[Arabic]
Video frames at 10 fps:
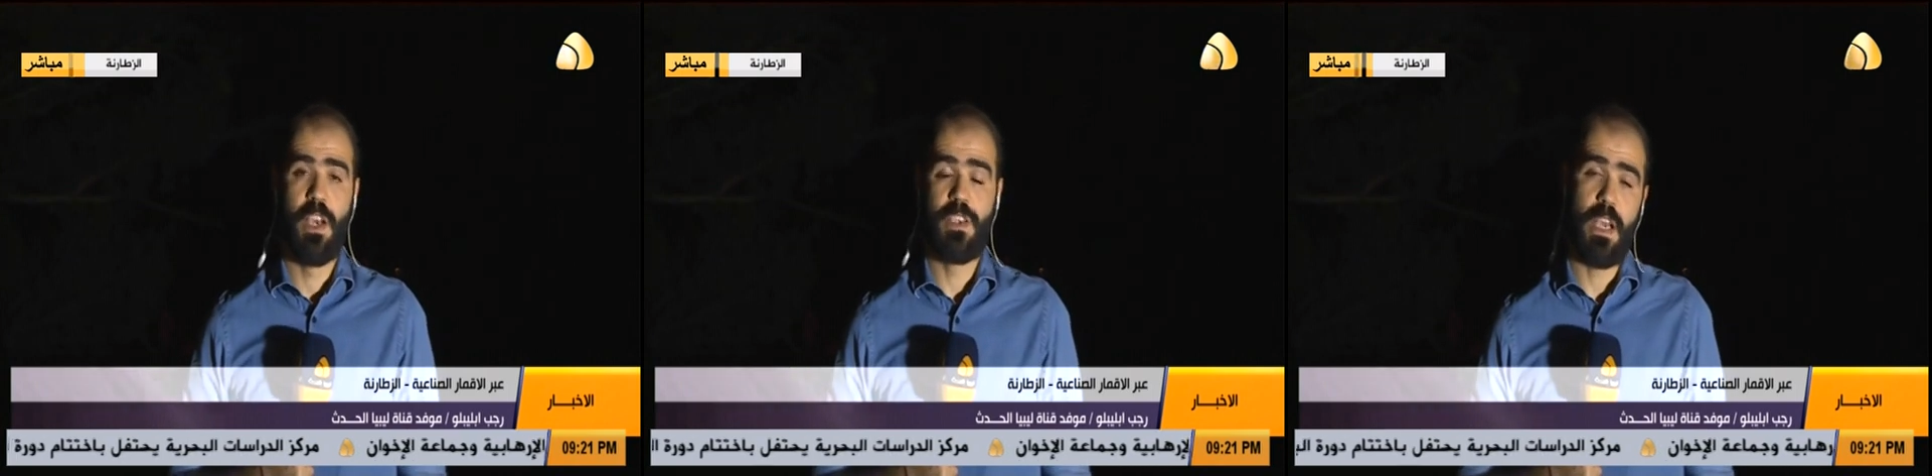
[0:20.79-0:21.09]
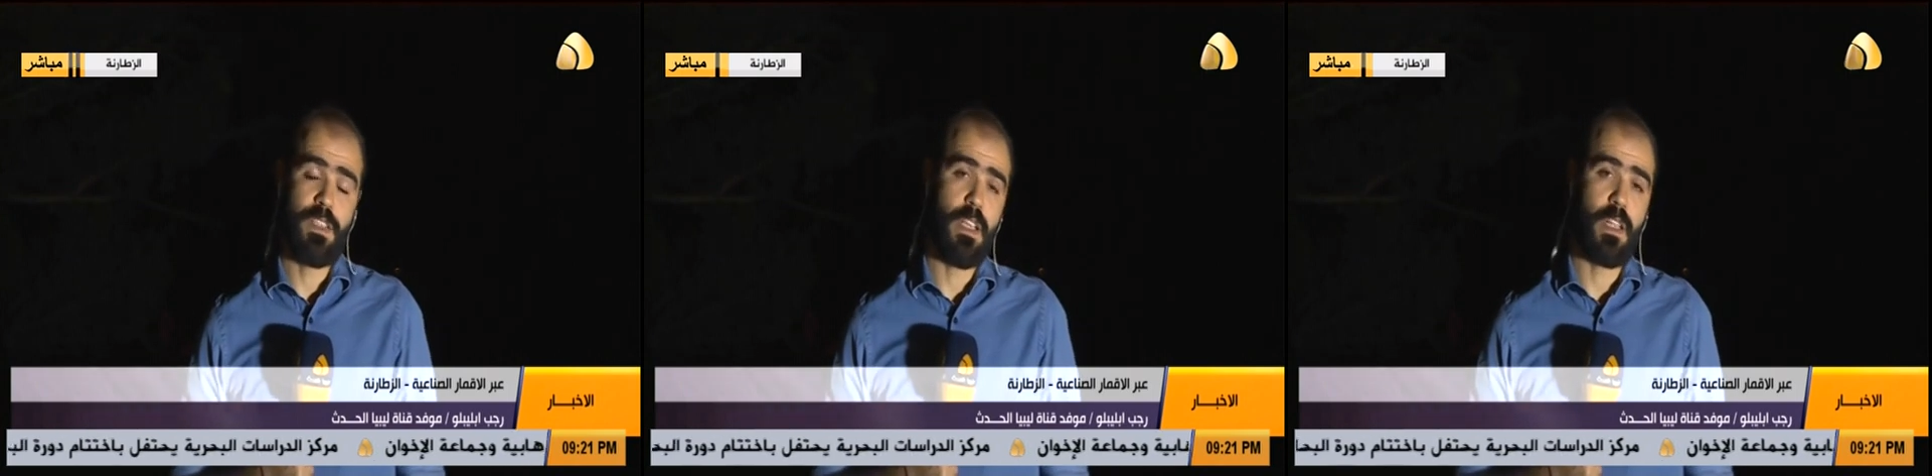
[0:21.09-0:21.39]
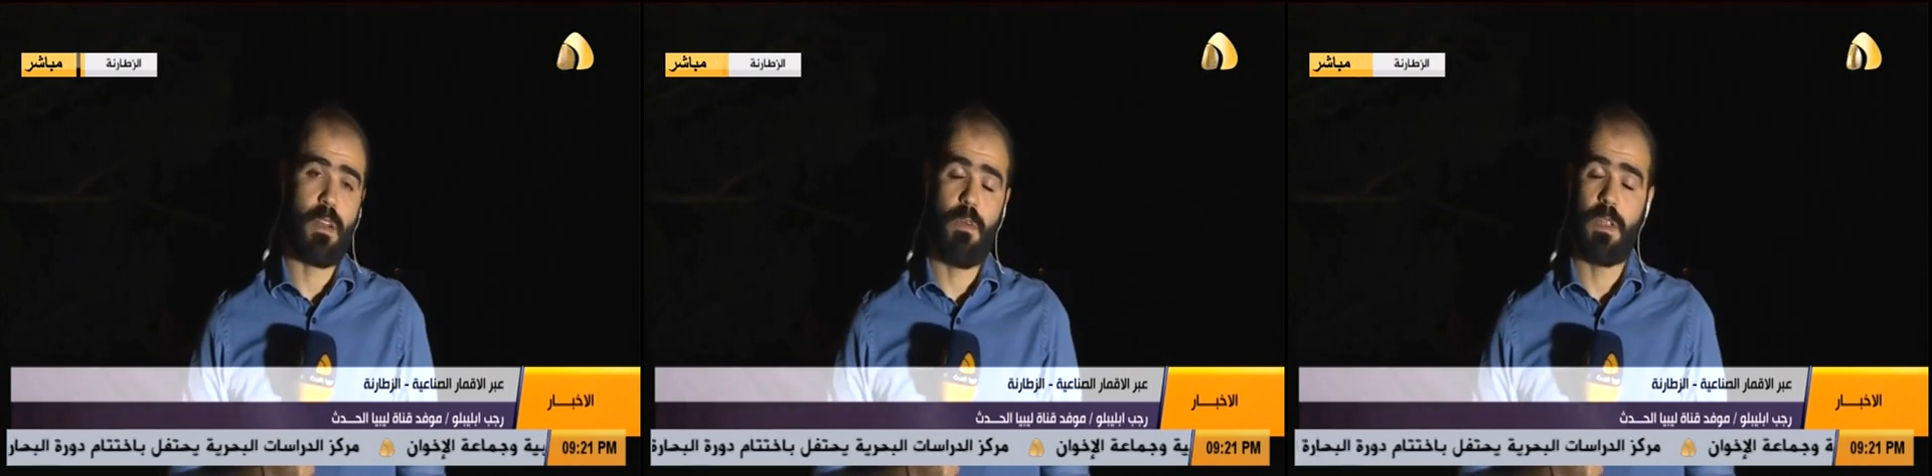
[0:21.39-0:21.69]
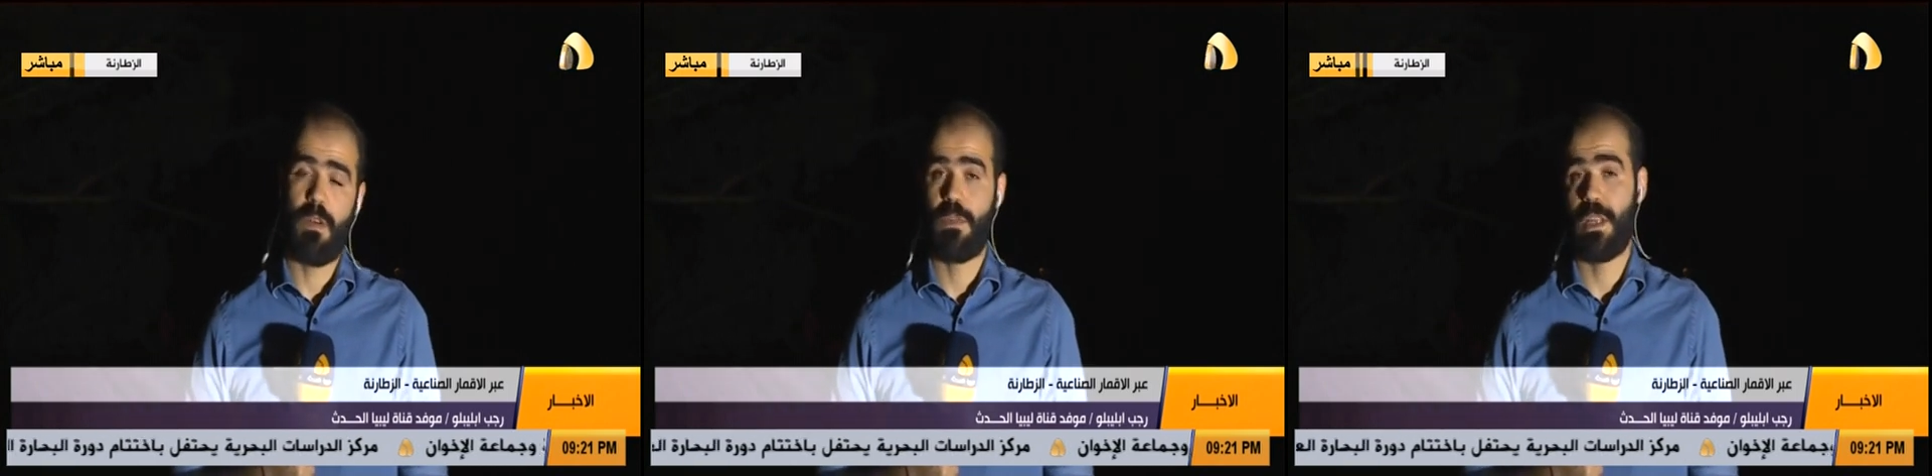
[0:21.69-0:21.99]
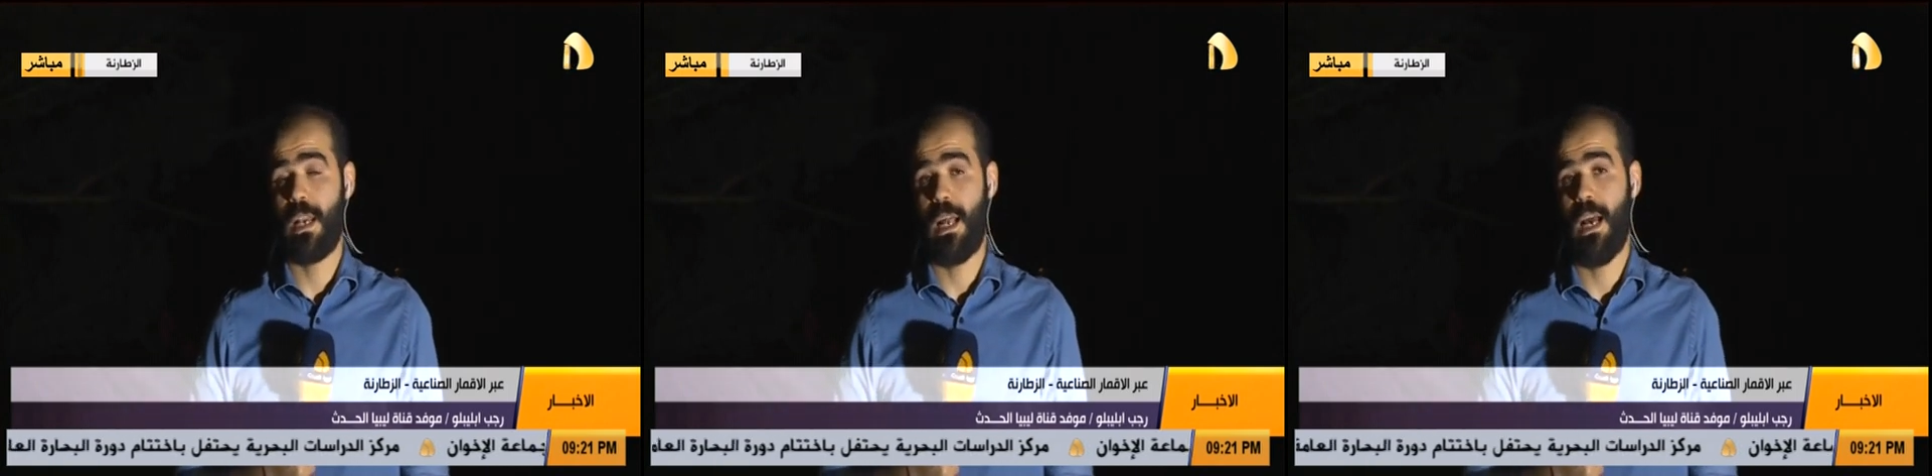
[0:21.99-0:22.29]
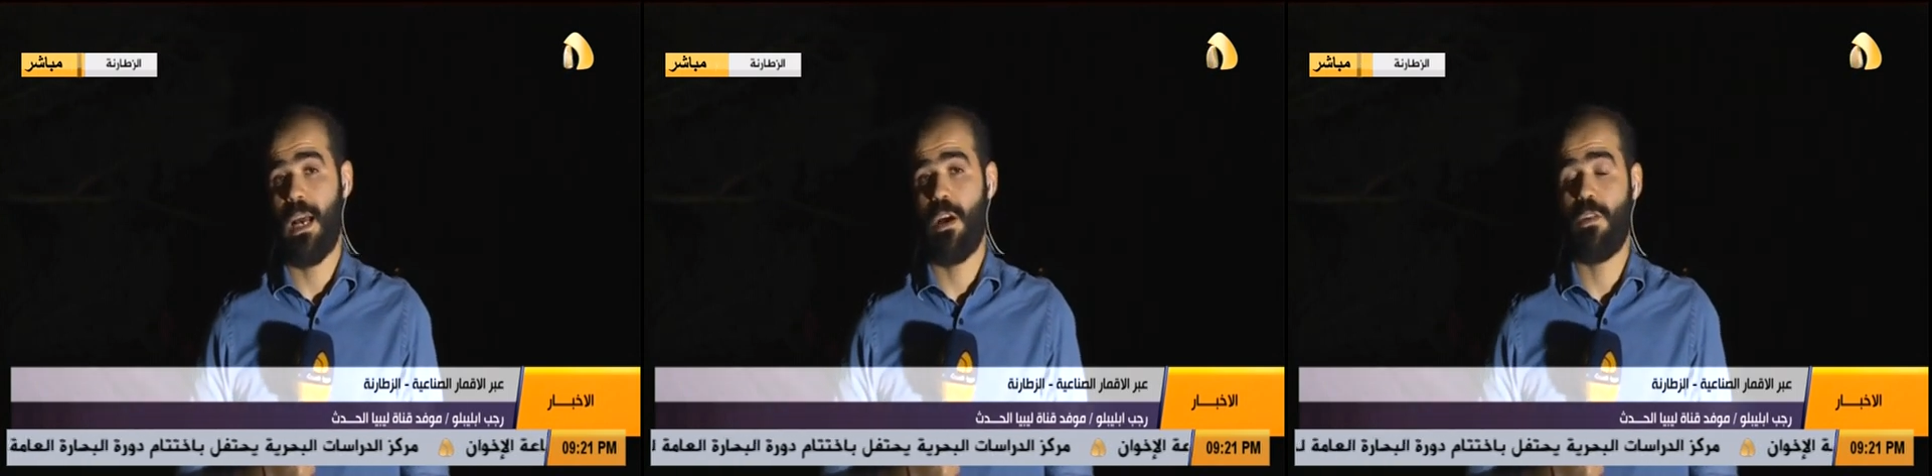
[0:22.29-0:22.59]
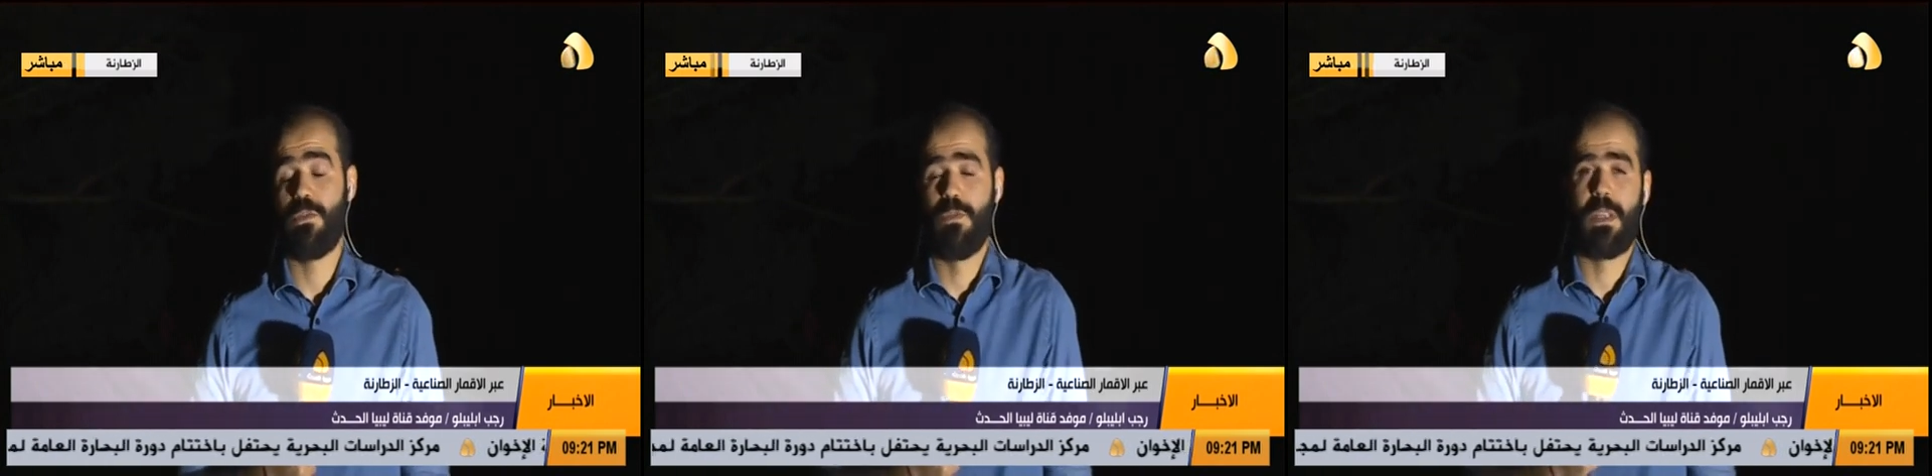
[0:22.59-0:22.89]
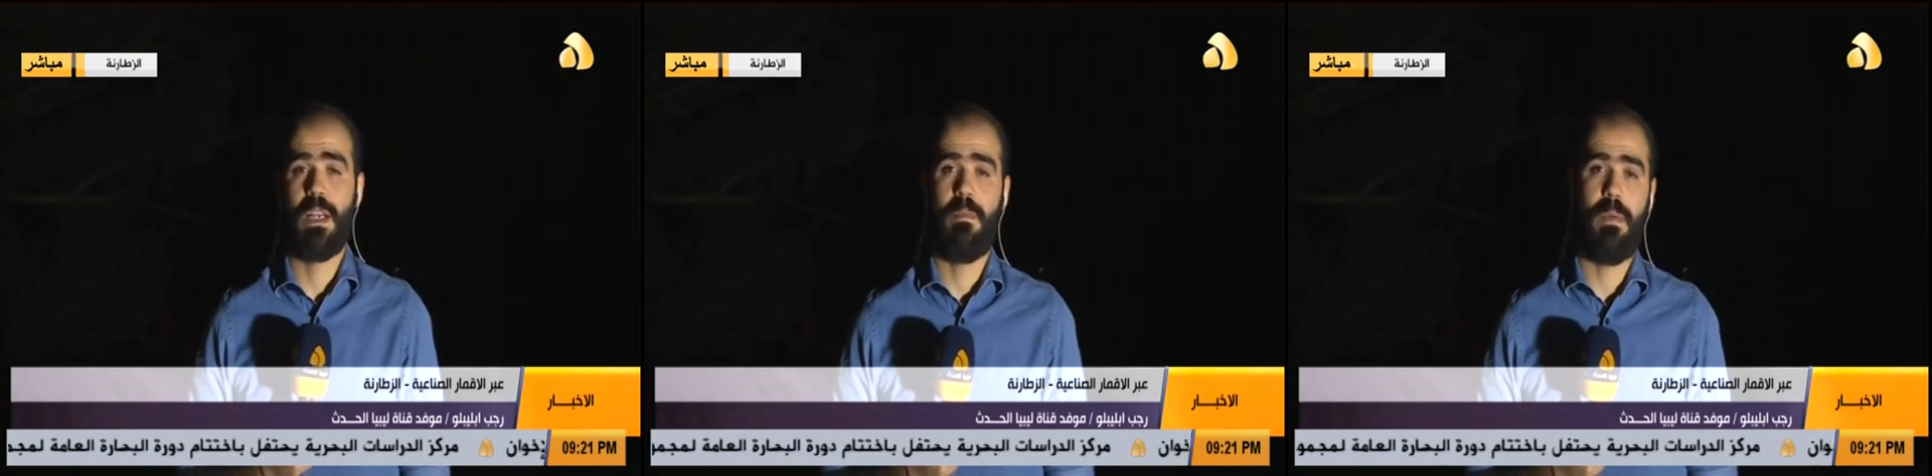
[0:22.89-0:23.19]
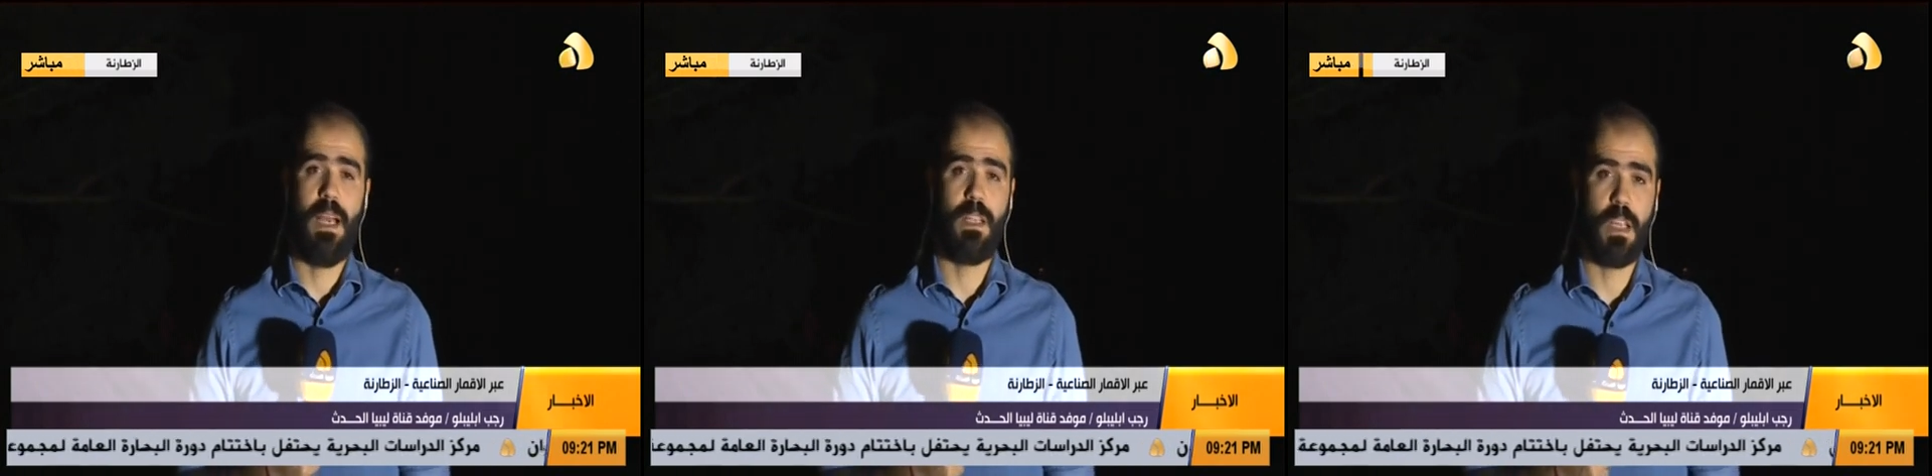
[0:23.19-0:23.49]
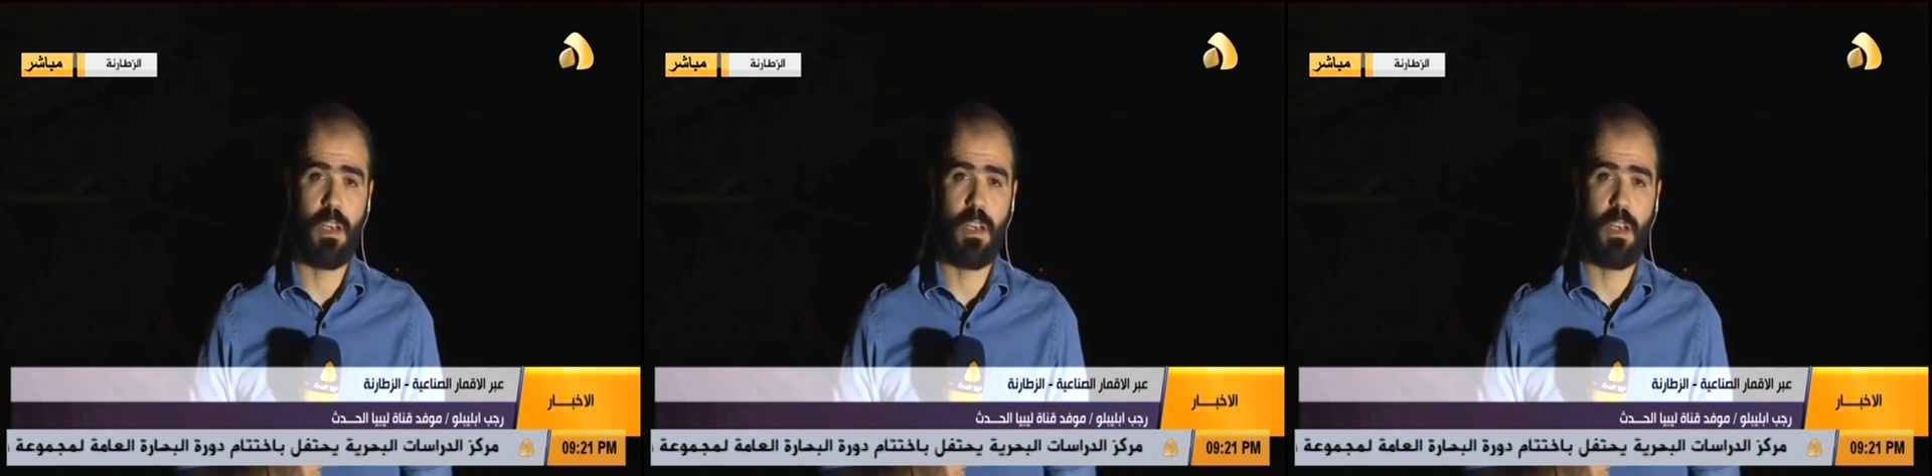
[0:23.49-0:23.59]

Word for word: جاهزيه القوات المسلحه خصوصا بعد